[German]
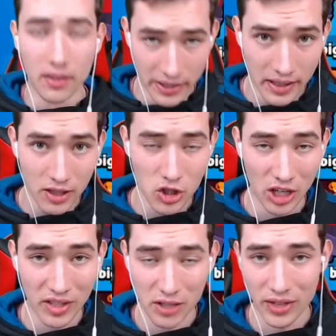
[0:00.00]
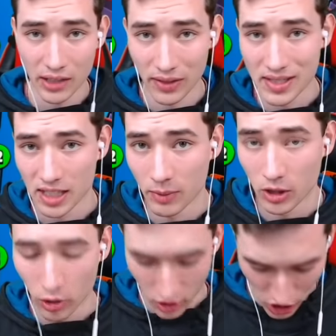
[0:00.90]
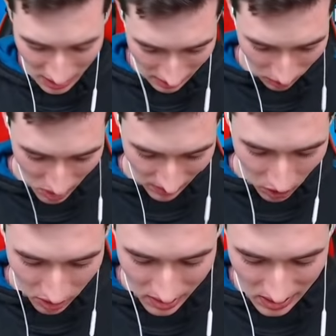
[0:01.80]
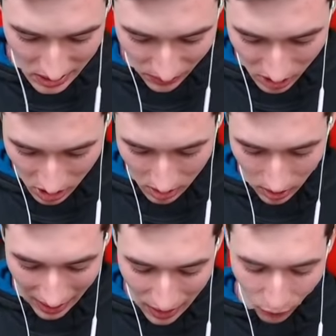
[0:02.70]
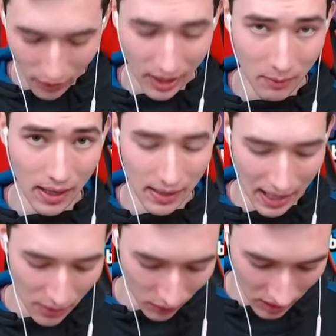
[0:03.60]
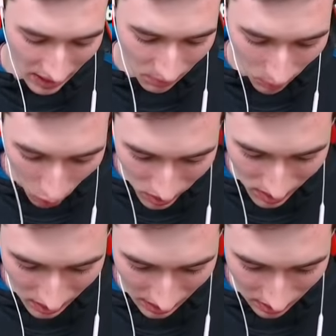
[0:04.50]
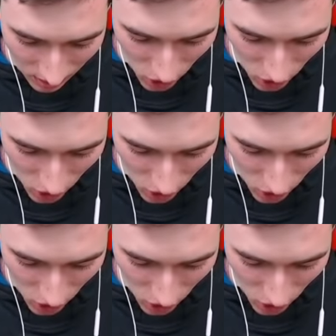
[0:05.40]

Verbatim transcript: Hier schauen wir uns auf jeden Fall jetzt hier nochmal den neuen Chat an. Und zwar könnt ihr jetzt inzwischen einfach mal einfach hier Emotes in den